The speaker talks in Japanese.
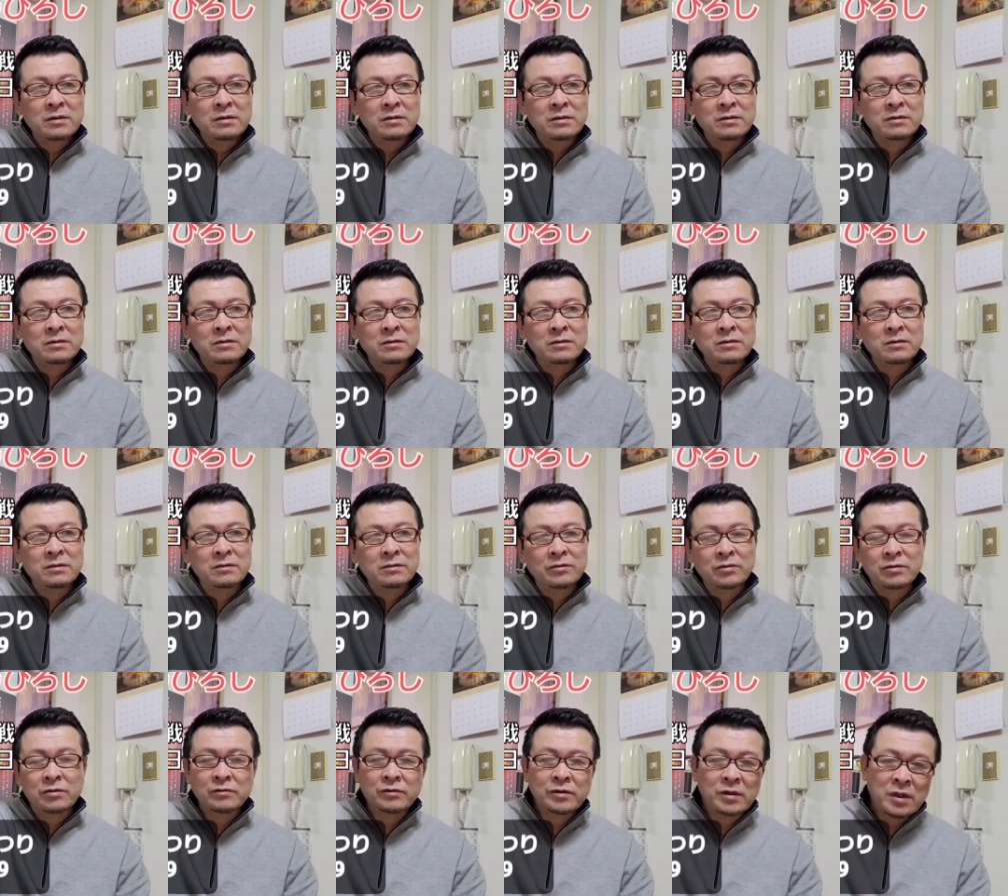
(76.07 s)
えー、
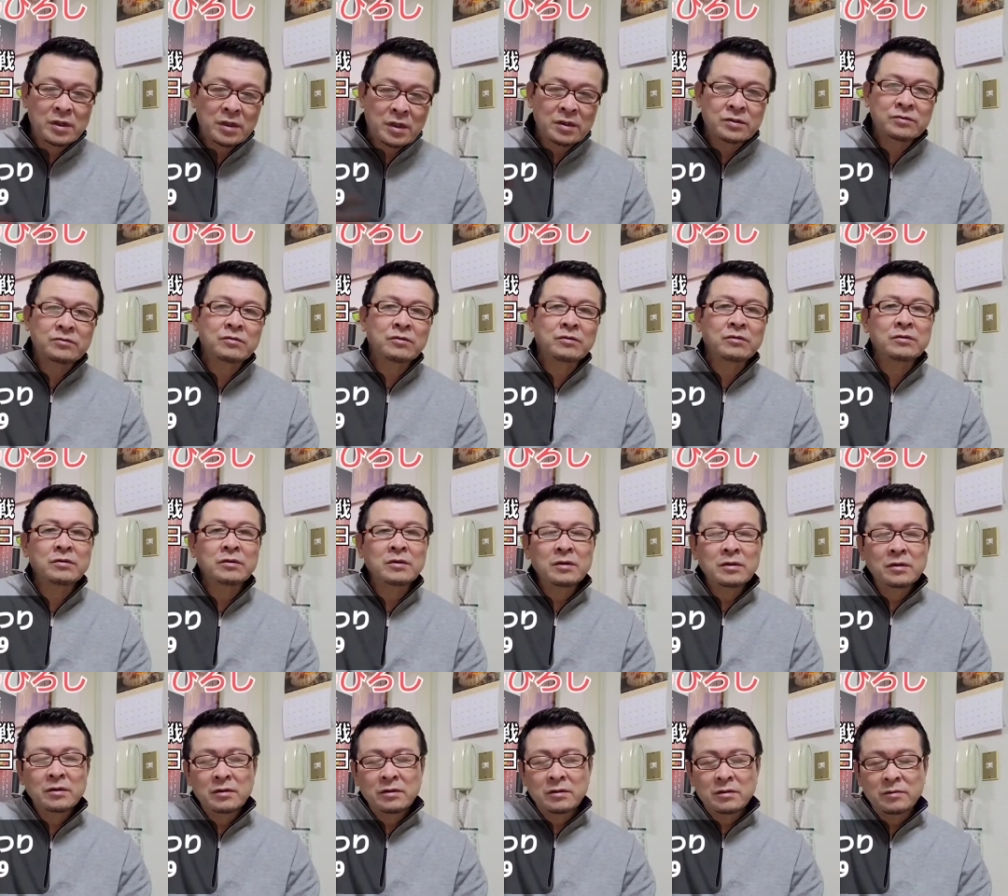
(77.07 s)
ちょっと歌い出すと、
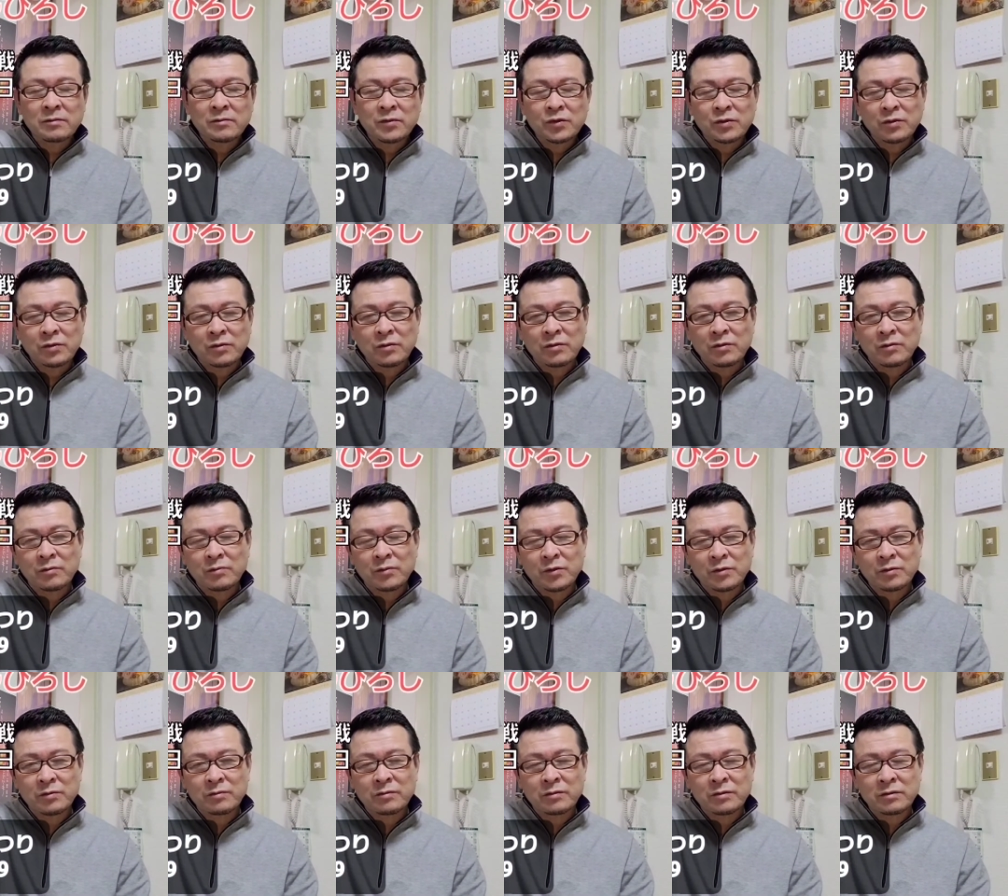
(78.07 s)
元の
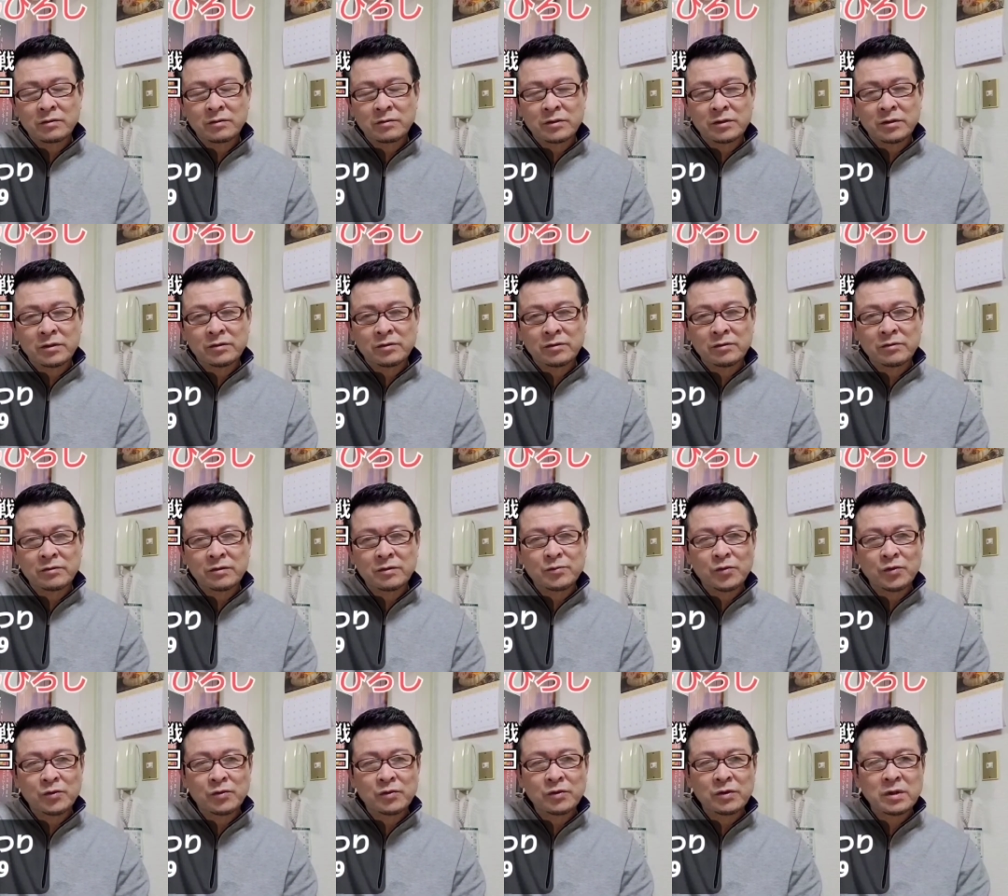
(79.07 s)
もあの実力に
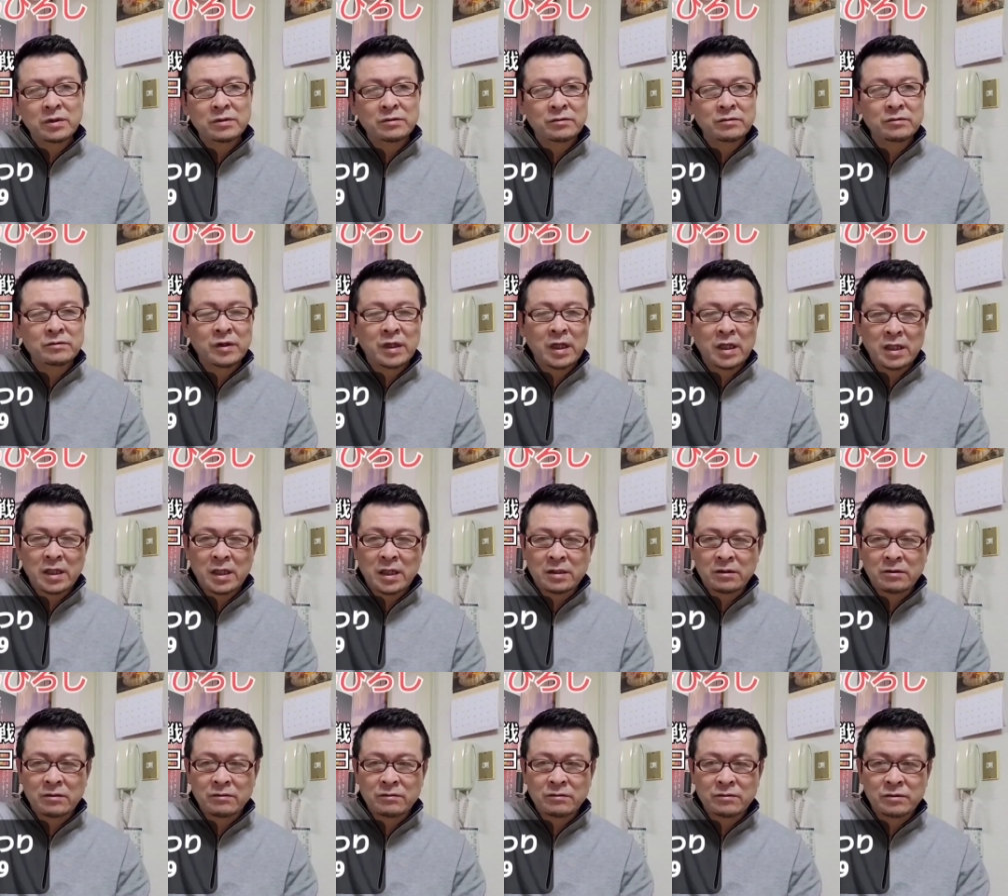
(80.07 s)
戻ってくるのか
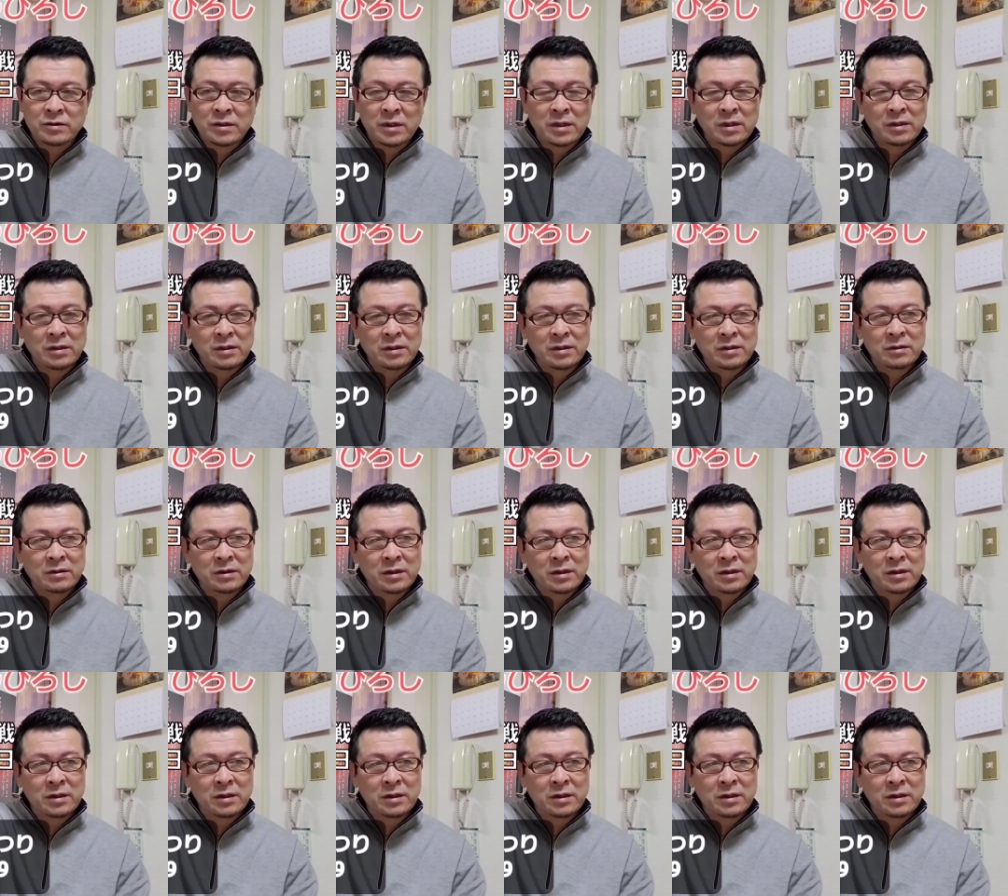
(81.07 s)
なっていうような